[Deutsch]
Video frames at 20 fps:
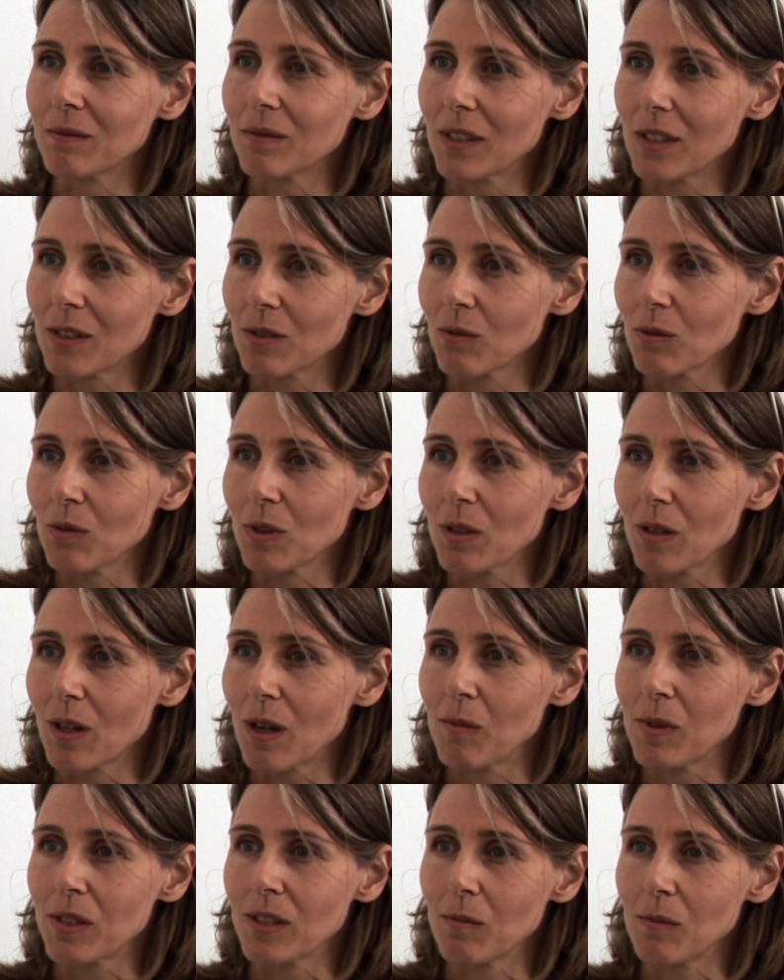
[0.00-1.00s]
Also ich
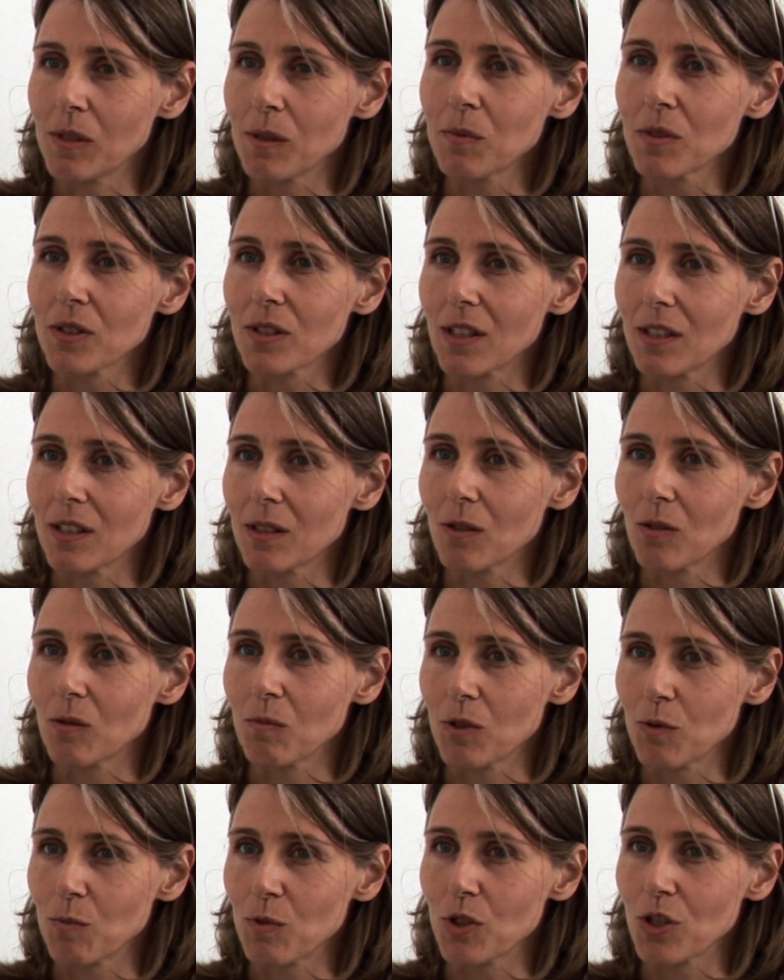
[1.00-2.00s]
arbeite am liebsten eigentlich auch
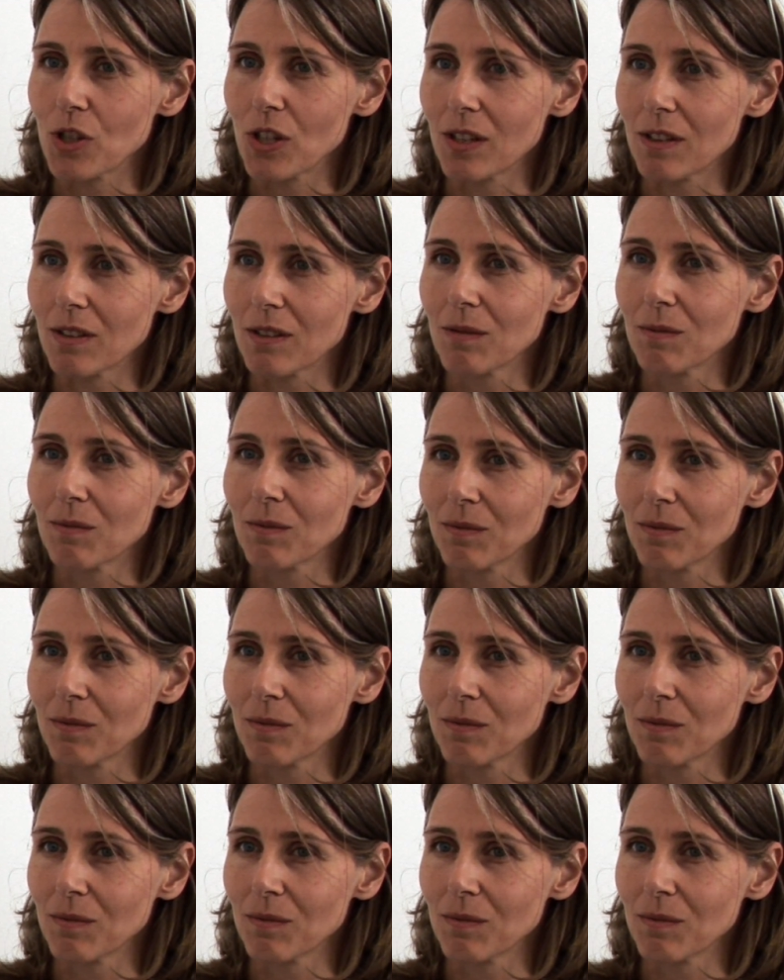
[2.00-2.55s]
mit Bestand.